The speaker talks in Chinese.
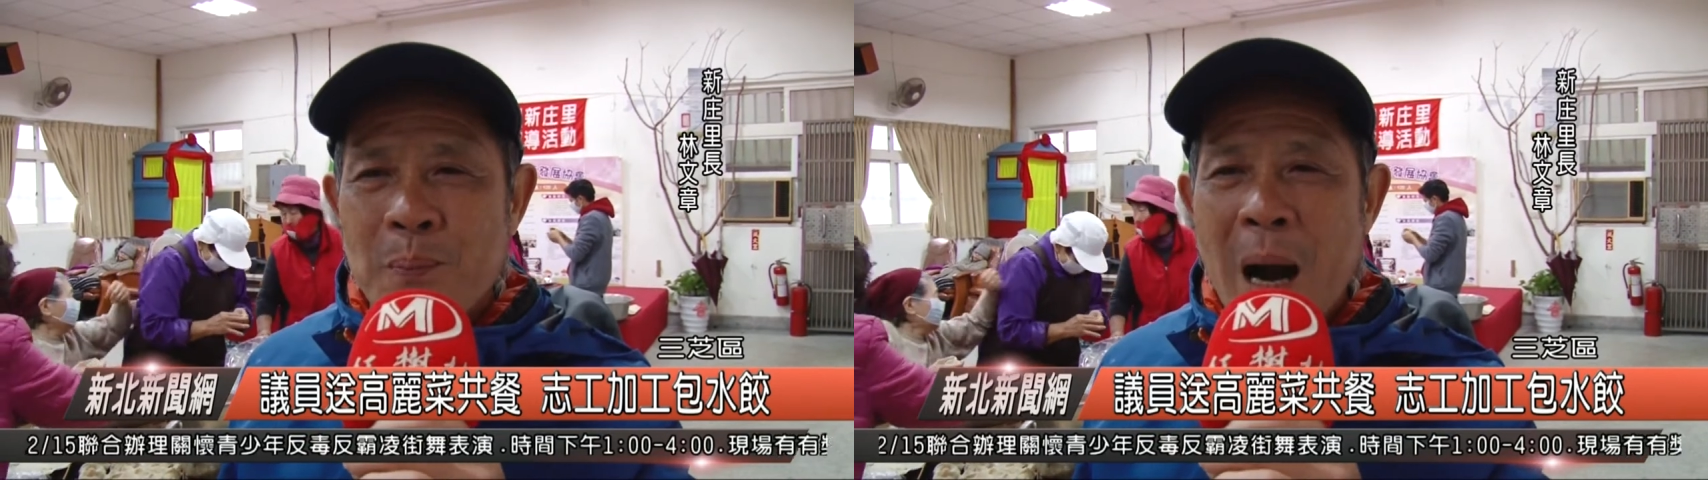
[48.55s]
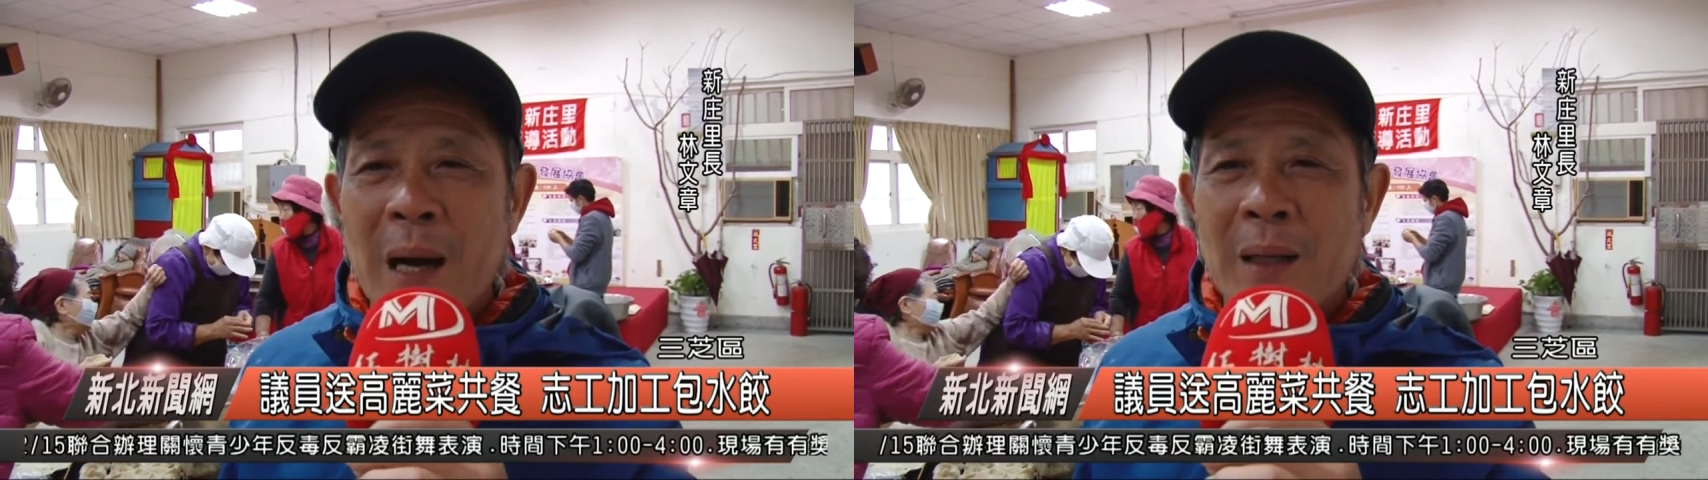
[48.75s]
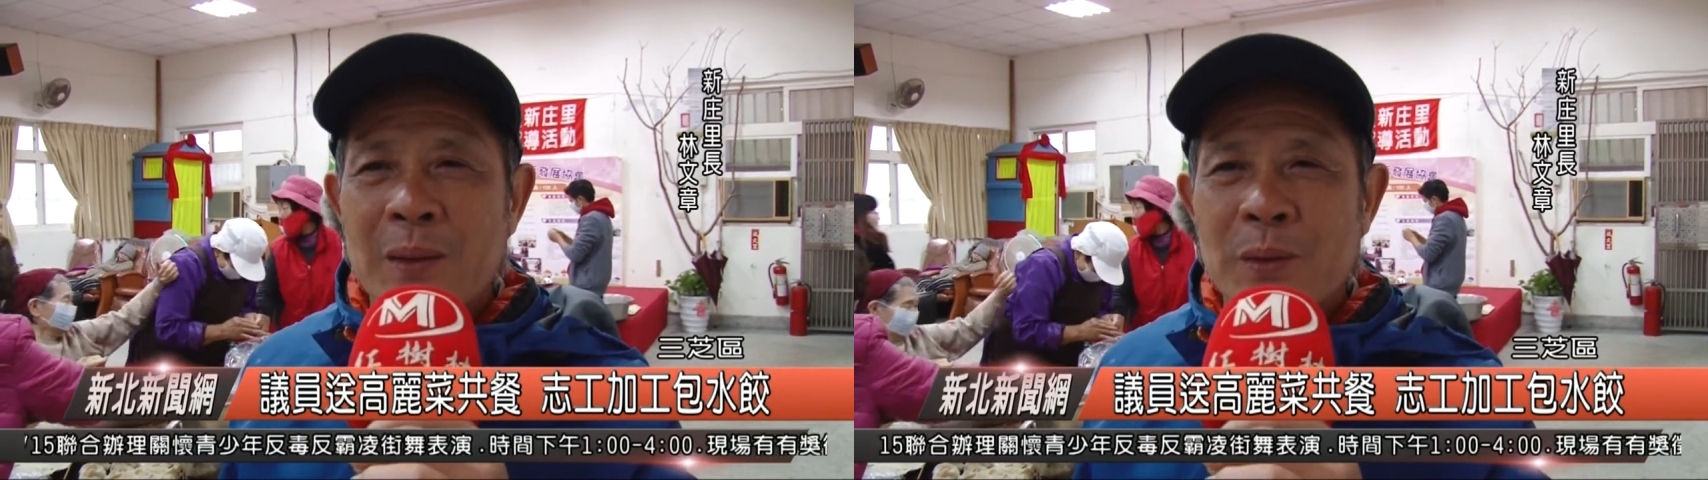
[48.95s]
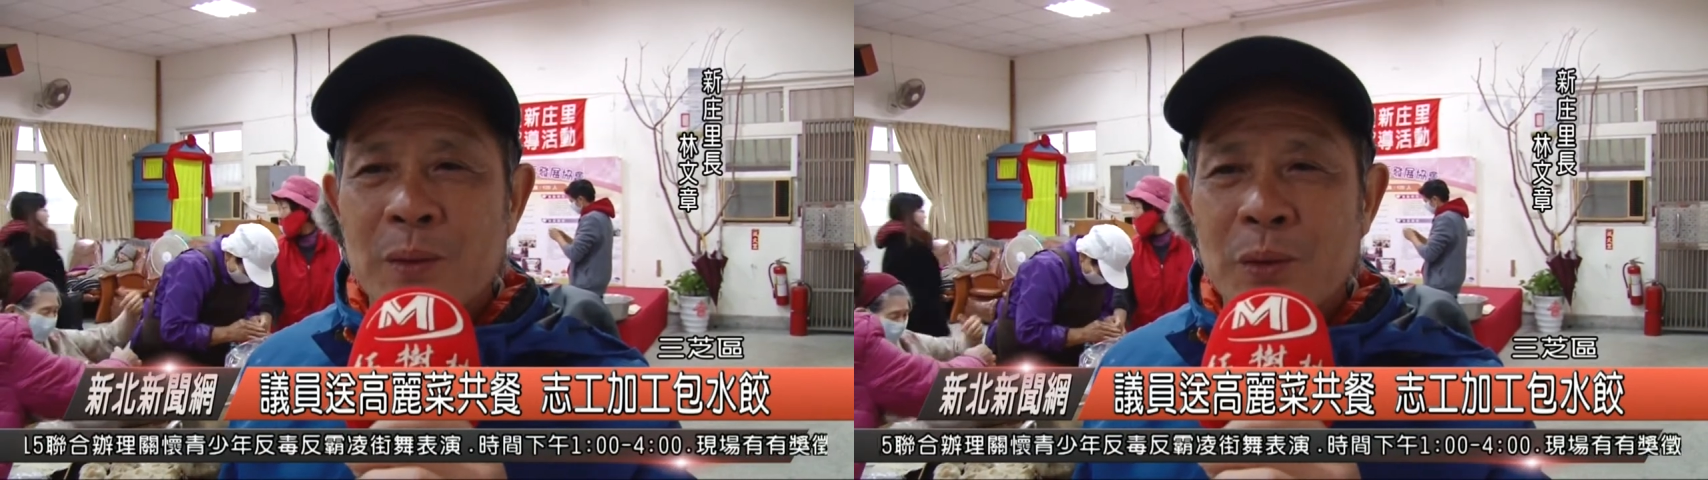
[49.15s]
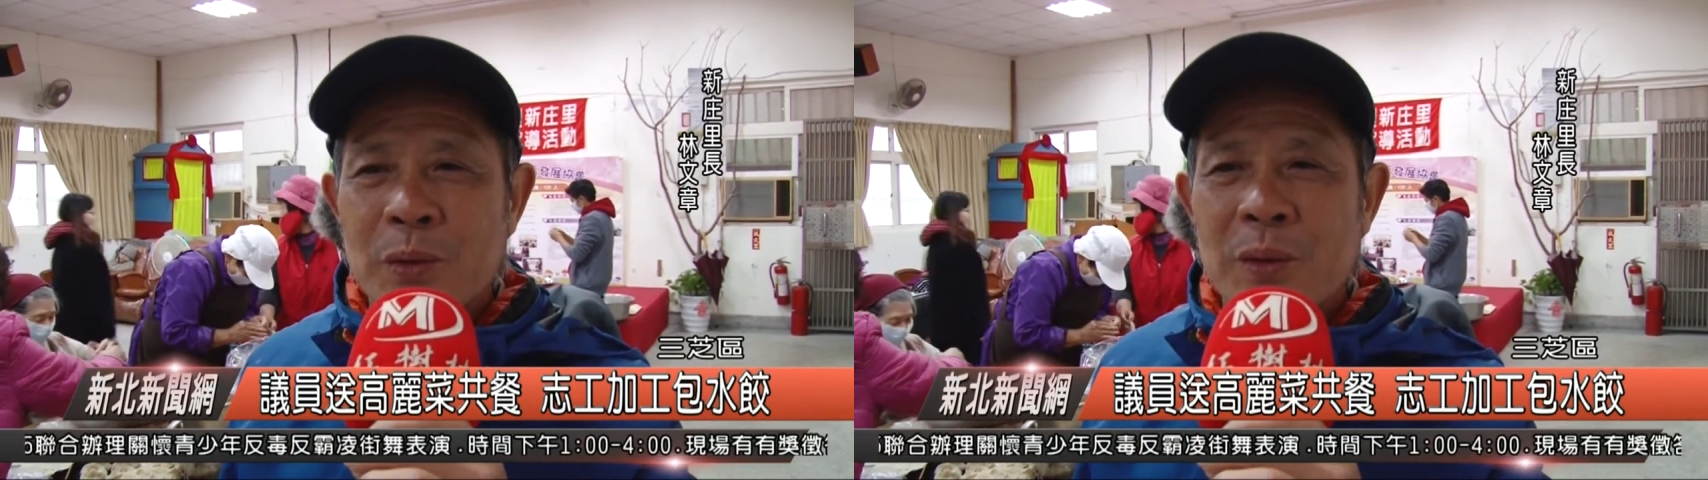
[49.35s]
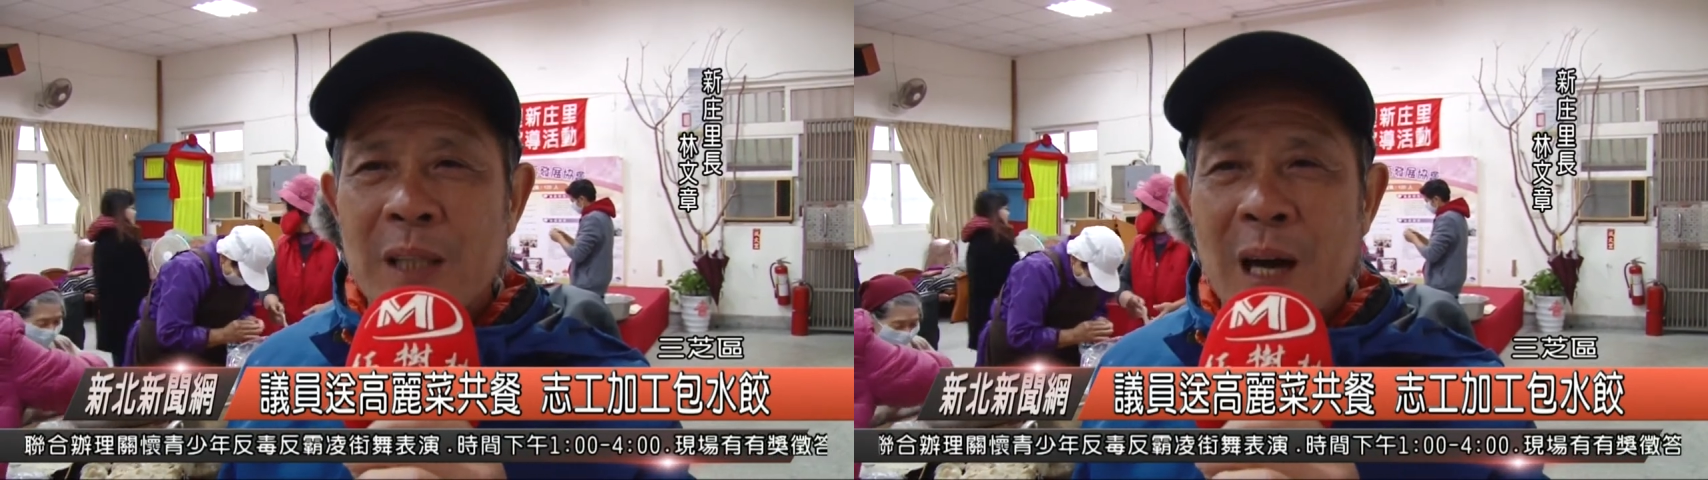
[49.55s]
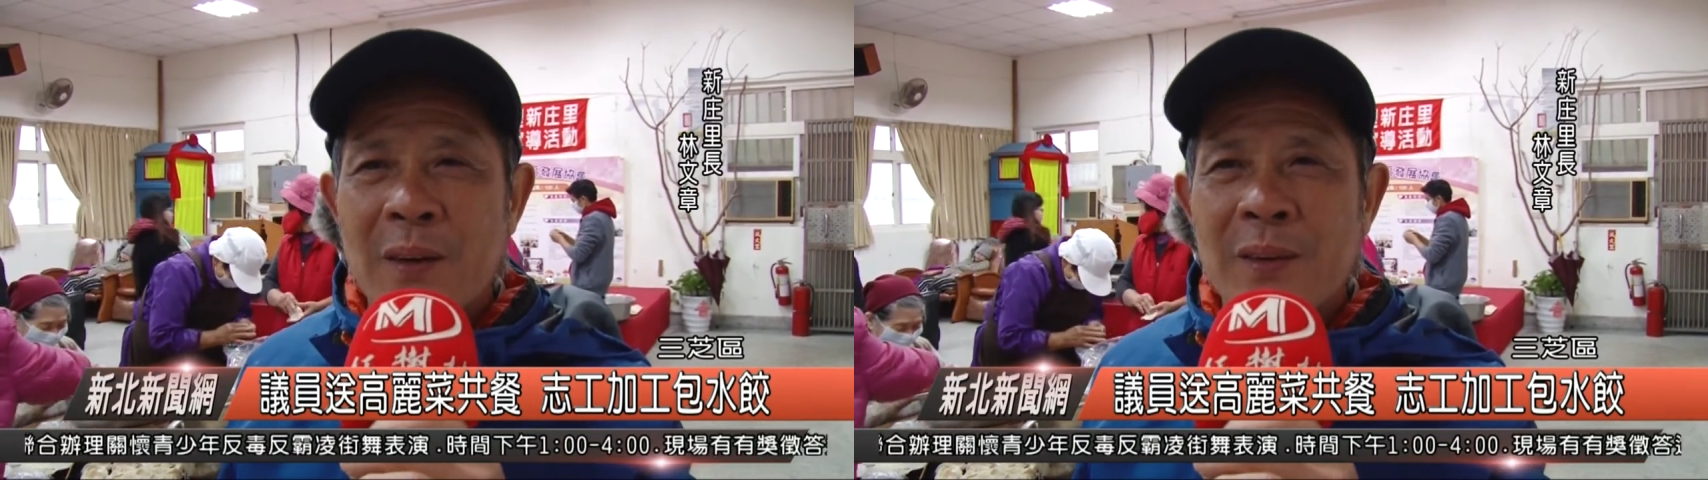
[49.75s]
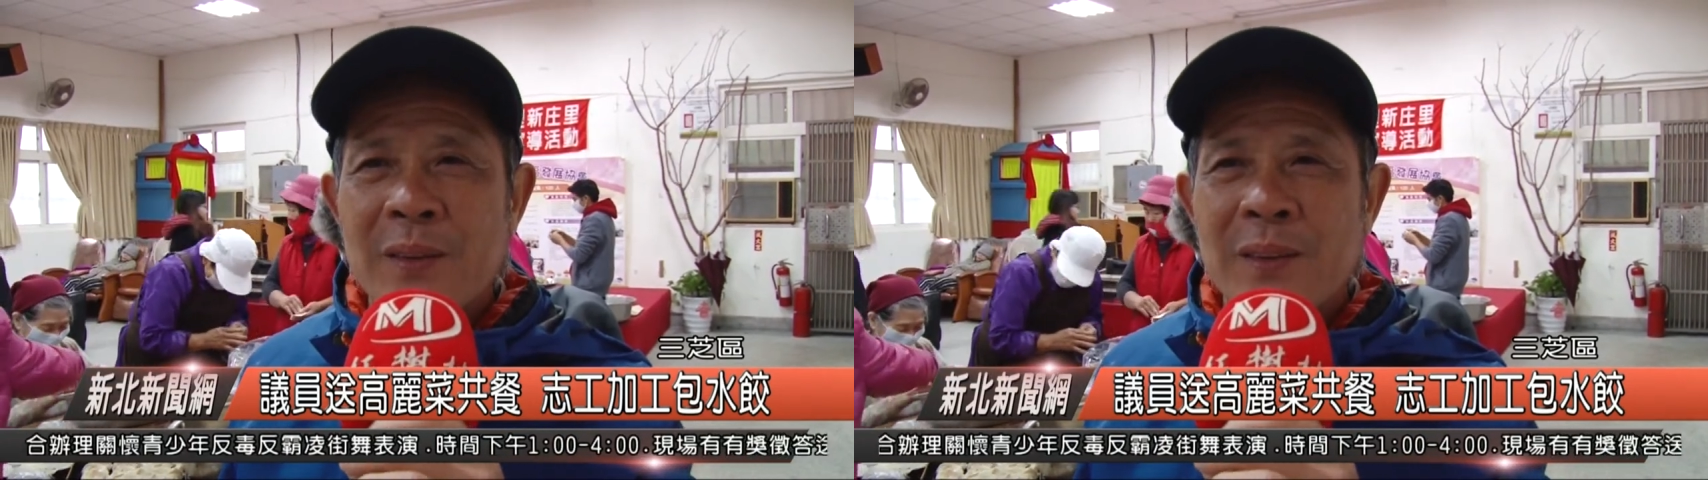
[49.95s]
忙促销，